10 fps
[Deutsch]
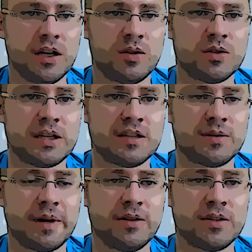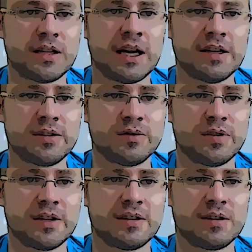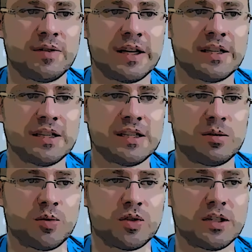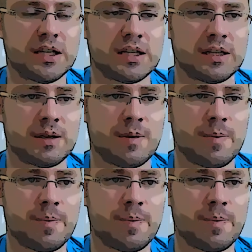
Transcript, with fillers: und an 248 weitere Gebote halten.